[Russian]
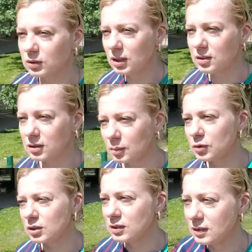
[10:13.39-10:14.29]
знаете, там,
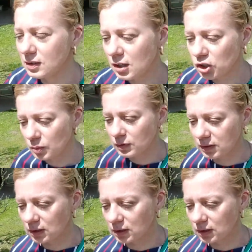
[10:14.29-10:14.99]
где не сидящие места,